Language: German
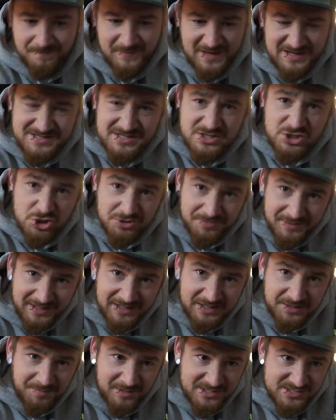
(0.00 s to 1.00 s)
Es ist
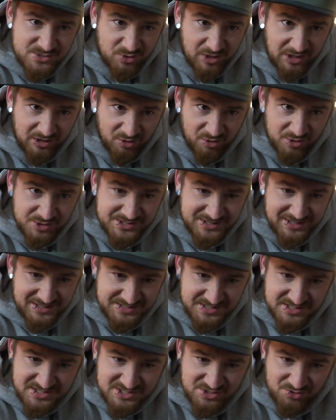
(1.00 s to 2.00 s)
schwierig bei so einer Größe
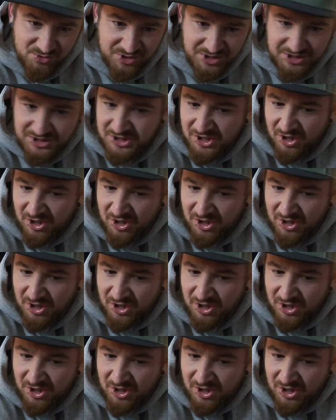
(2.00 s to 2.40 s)
das hinzukriegen.